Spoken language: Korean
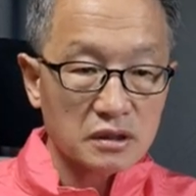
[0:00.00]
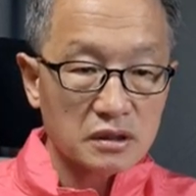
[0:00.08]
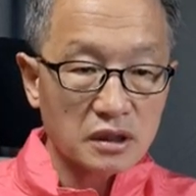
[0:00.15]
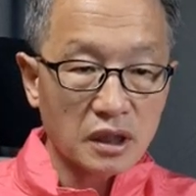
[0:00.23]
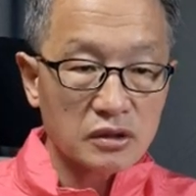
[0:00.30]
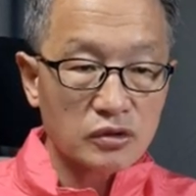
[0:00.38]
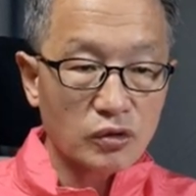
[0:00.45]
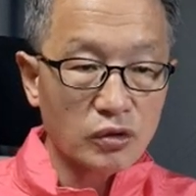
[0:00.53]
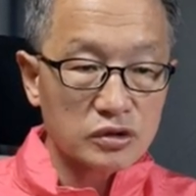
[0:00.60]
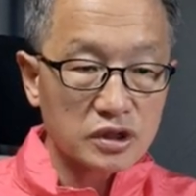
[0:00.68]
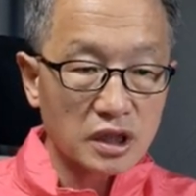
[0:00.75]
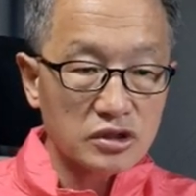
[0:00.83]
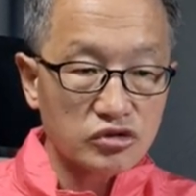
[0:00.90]
나는
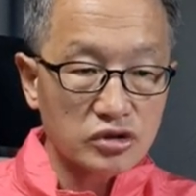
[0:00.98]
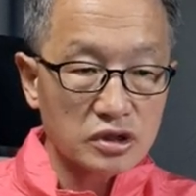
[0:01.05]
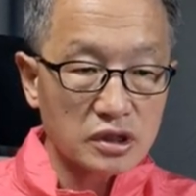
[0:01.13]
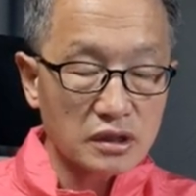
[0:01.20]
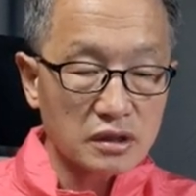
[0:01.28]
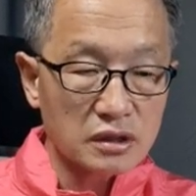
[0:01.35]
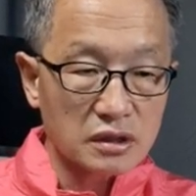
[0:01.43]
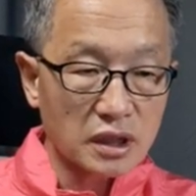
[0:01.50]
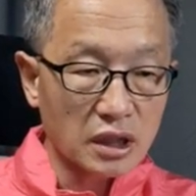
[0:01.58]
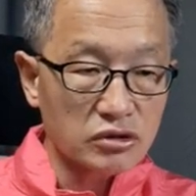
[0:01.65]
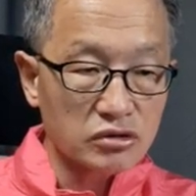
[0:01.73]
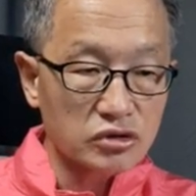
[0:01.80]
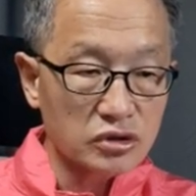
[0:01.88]
공산주의자들을
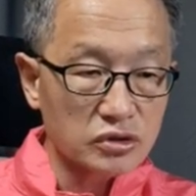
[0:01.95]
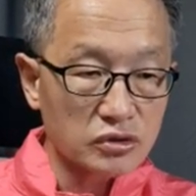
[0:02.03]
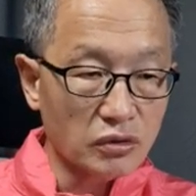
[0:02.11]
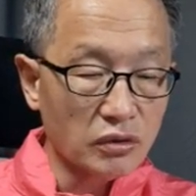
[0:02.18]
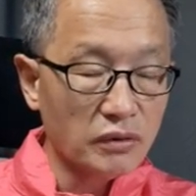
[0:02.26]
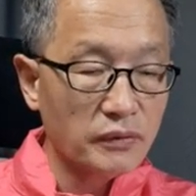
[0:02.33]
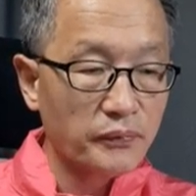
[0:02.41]
다룰 수 있어.